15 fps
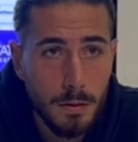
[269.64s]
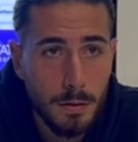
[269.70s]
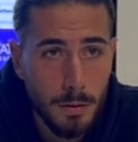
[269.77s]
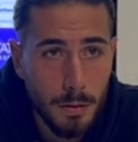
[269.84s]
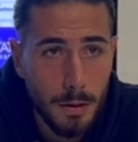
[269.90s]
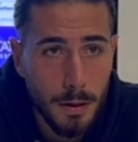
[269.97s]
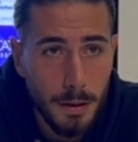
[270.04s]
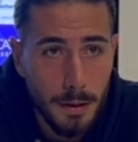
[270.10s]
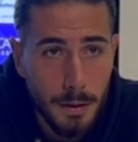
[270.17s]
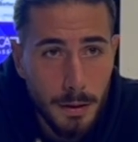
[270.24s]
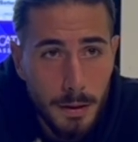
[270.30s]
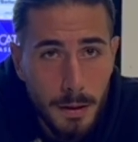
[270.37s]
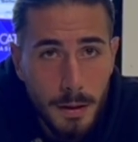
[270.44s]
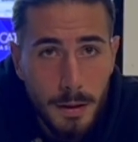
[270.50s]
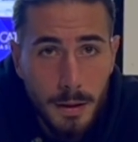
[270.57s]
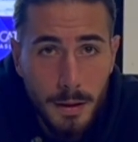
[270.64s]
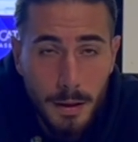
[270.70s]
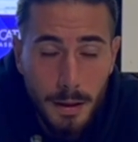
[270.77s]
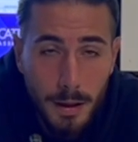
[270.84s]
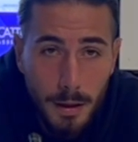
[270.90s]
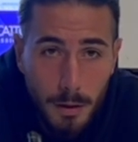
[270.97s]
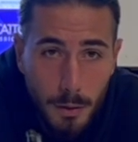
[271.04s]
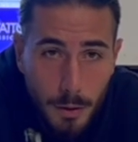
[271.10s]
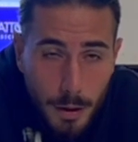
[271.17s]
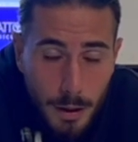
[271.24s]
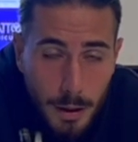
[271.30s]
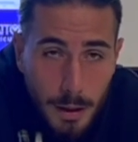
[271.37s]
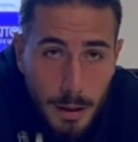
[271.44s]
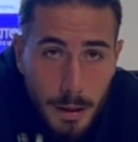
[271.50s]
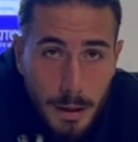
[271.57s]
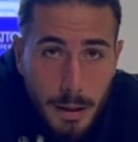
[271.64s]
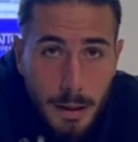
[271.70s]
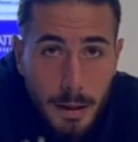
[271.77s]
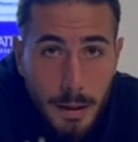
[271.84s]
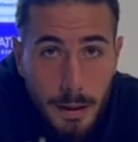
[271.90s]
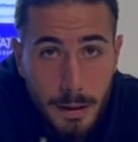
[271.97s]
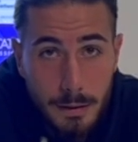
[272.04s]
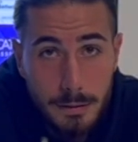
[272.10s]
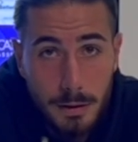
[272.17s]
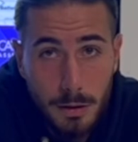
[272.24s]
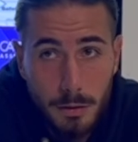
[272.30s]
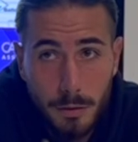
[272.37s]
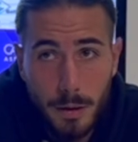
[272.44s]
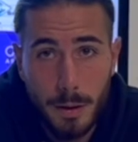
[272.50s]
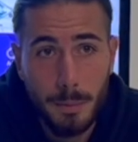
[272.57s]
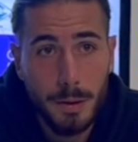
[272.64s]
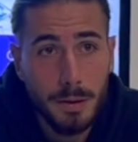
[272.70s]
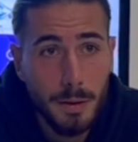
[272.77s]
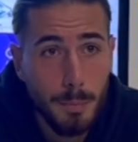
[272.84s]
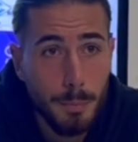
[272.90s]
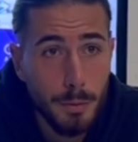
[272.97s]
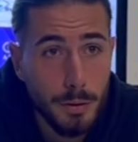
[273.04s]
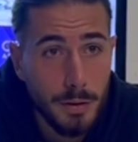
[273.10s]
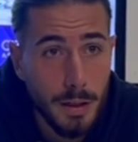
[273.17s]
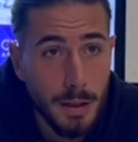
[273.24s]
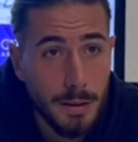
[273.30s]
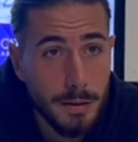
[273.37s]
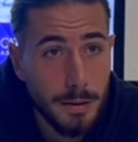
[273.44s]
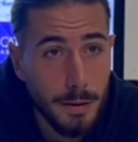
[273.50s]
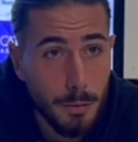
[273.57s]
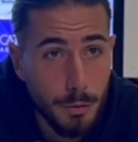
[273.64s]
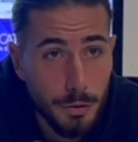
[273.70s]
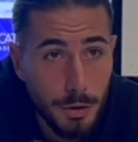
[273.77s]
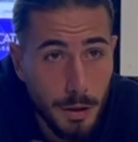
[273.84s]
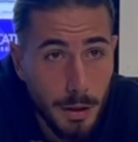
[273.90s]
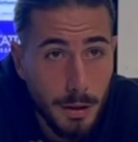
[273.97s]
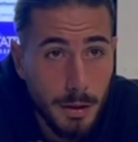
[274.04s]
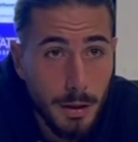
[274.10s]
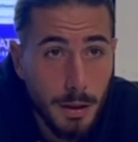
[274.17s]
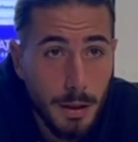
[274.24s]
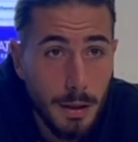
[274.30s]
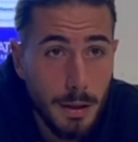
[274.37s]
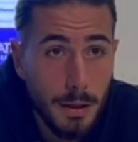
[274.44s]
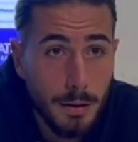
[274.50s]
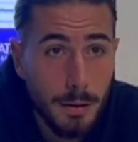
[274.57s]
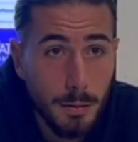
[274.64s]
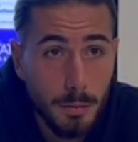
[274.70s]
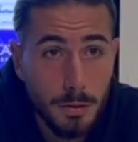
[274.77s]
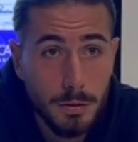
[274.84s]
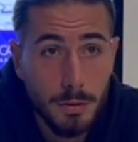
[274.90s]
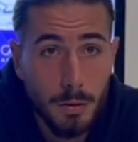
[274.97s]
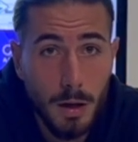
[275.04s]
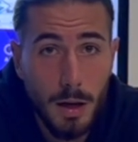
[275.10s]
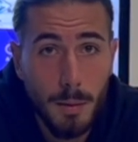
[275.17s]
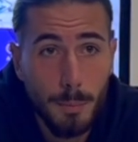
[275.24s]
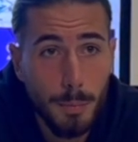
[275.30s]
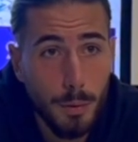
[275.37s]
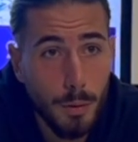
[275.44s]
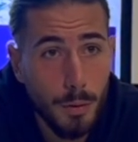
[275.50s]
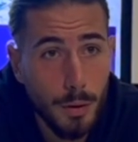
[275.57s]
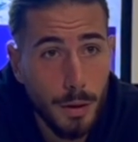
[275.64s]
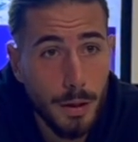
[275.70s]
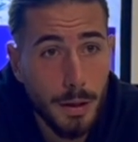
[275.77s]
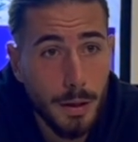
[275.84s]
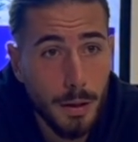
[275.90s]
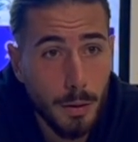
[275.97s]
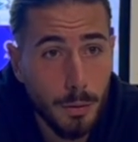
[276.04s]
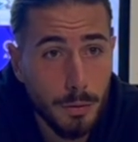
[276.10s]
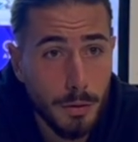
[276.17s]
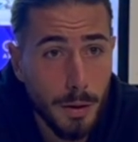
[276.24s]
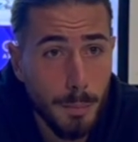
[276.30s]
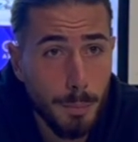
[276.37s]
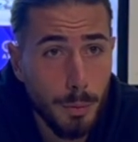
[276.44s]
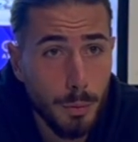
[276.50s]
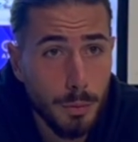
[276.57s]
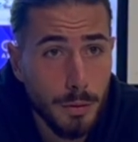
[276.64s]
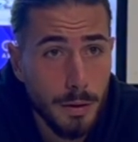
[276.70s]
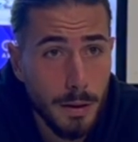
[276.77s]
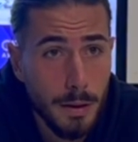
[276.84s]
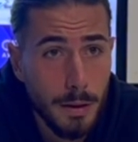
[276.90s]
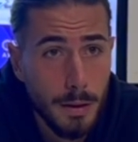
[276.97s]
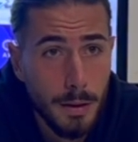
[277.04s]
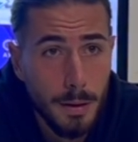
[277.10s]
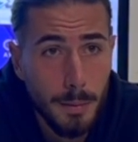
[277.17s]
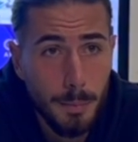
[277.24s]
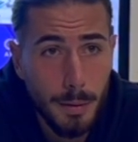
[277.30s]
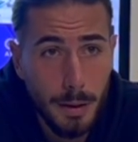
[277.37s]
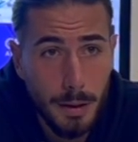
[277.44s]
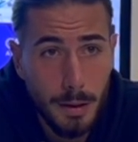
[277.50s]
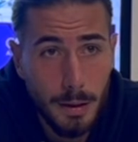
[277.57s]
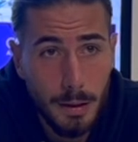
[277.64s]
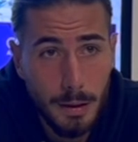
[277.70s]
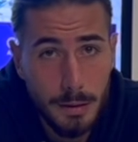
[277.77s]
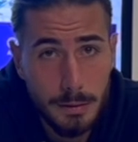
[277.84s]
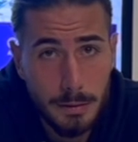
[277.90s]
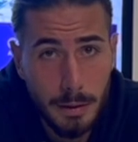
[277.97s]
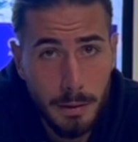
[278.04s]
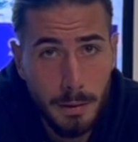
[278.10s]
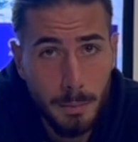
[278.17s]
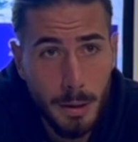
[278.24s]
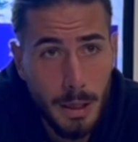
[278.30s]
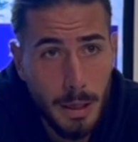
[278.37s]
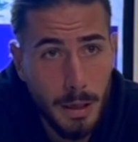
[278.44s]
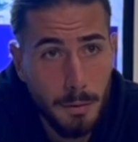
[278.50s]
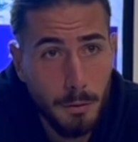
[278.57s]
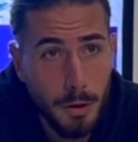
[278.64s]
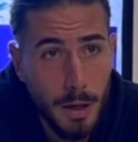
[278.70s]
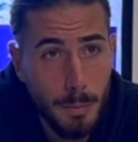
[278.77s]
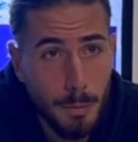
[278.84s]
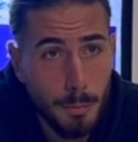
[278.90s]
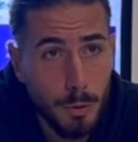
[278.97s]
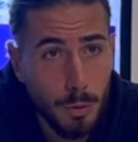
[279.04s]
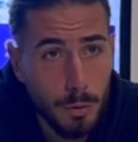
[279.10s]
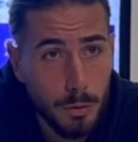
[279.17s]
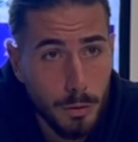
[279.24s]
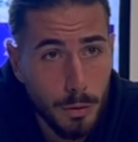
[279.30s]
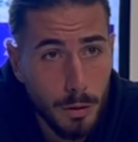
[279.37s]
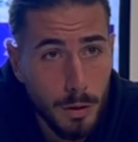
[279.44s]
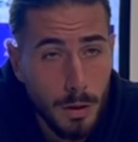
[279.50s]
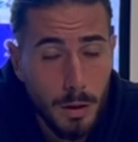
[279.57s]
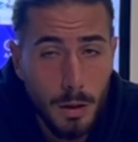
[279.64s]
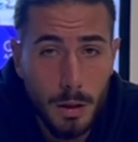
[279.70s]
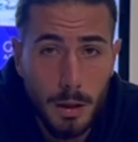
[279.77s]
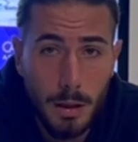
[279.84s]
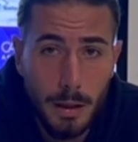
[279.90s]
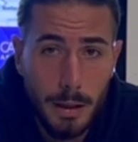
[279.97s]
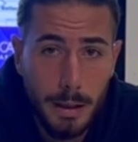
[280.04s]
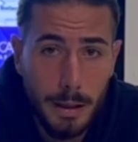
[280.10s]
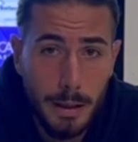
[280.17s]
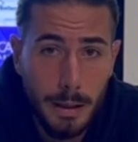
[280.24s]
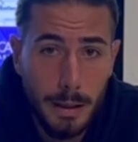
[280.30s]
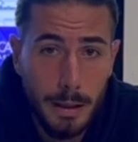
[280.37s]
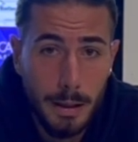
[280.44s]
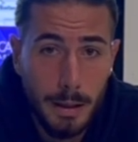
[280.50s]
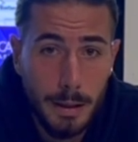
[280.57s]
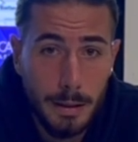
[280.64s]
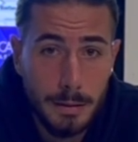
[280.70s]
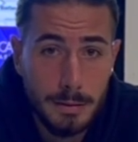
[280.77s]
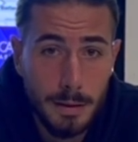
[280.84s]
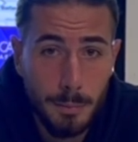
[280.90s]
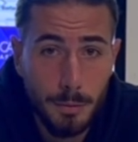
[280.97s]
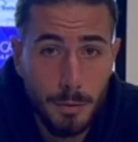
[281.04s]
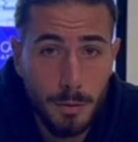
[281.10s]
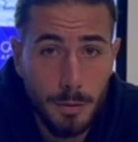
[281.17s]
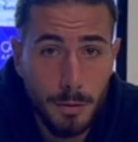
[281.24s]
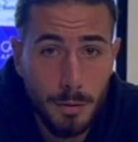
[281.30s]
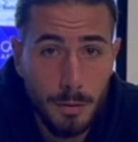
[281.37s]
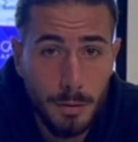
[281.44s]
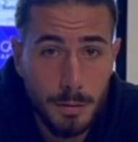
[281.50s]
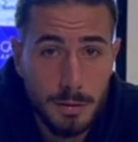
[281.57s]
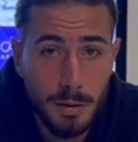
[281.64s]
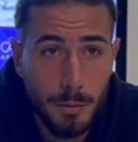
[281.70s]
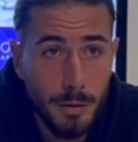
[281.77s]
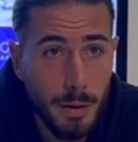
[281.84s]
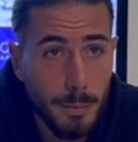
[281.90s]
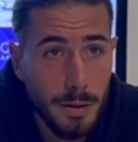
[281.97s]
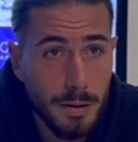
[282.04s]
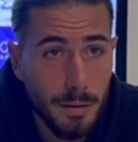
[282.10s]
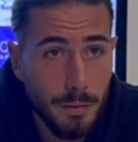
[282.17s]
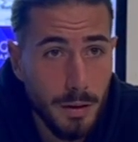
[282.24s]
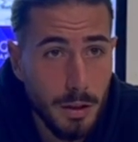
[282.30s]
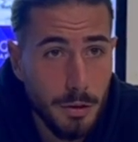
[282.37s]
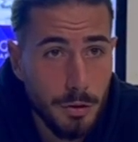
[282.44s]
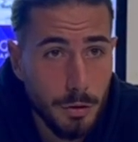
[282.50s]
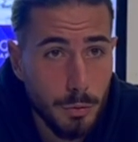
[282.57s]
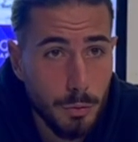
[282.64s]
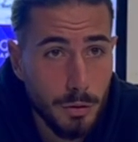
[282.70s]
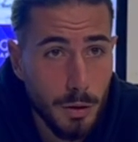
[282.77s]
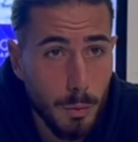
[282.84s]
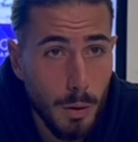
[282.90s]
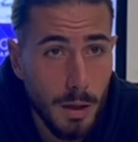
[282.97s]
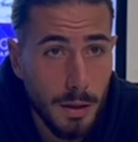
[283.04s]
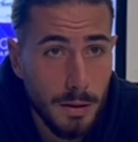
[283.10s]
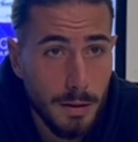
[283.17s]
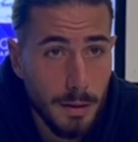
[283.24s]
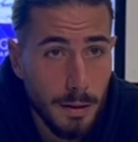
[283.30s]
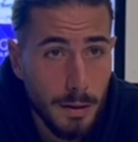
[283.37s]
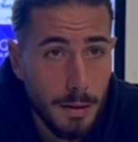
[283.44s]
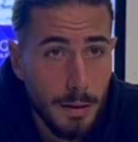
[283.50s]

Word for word: Ok. Allora, è stato veramente importante uscire da, da questo campo con, con, tre punti perché in settimana lavoriamo molto e siamo, siamo veramente felici tutti quanti